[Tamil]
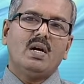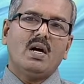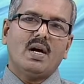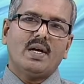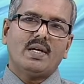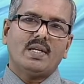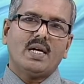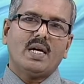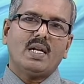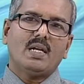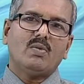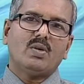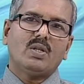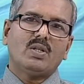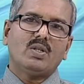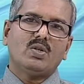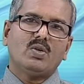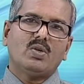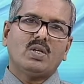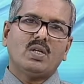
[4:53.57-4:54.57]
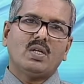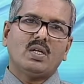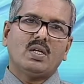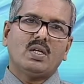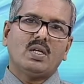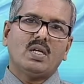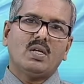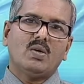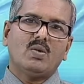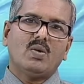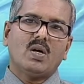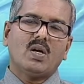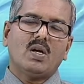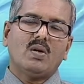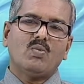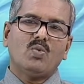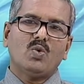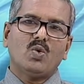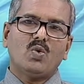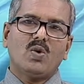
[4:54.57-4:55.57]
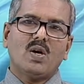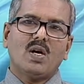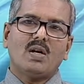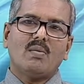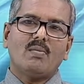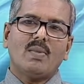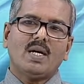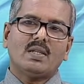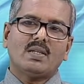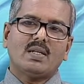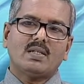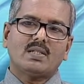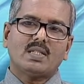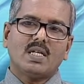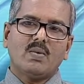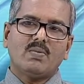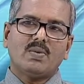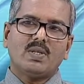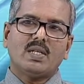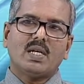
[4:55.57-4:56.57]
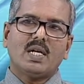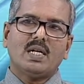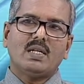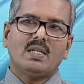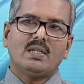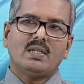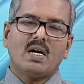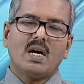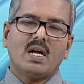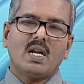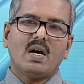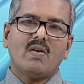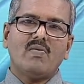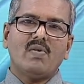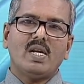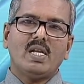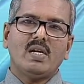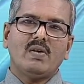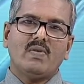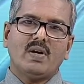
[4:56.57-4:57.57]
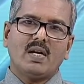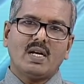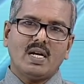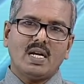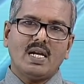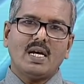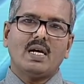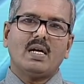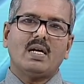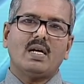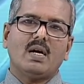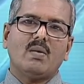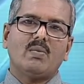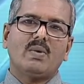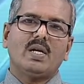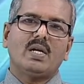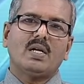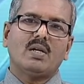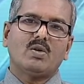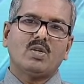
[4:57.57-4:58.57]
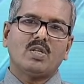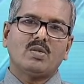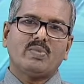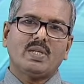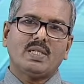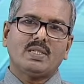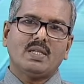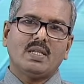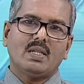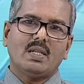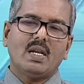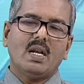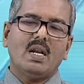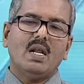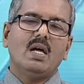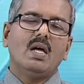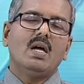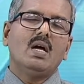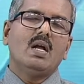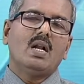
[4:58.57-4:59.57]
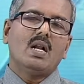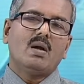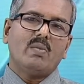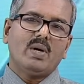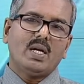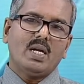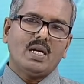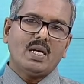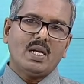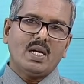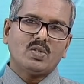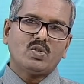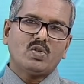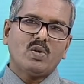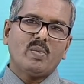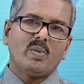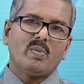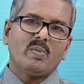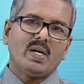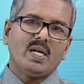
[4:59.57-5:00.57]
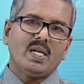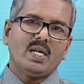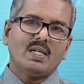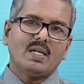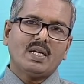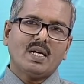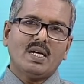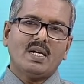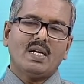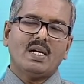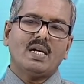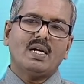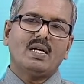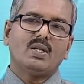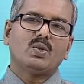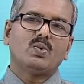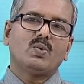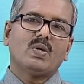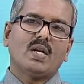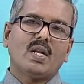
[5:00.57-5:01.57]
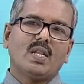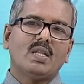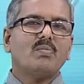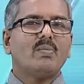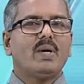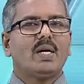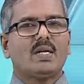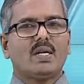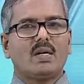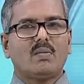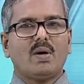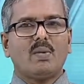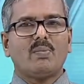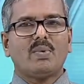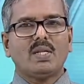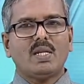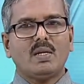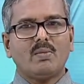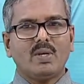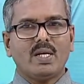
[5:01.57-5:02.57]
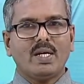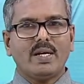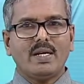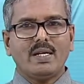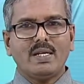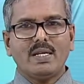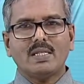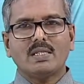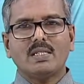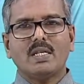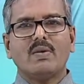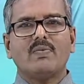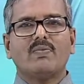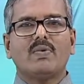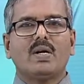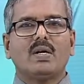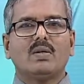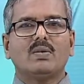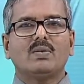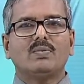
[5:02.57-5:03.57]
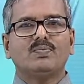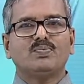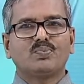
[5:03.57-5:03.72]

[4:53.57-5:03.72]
அதனால் வந்து ஒரு ரெண்டு வாரம் மூணு வாரம் மாத்திரை சாப்பிட்டு கல் தானாக வெளியே வரலை அப்படிங்கிற ஒரு பட்சத்தில் நம்ம எண்டாஸ்கோபி பண்ணி அந்த கல்லை எடுத்து விட்றது பெட்டர் அப்போ தான் நம்ம கிட்னியை சேஃப் ஆகும்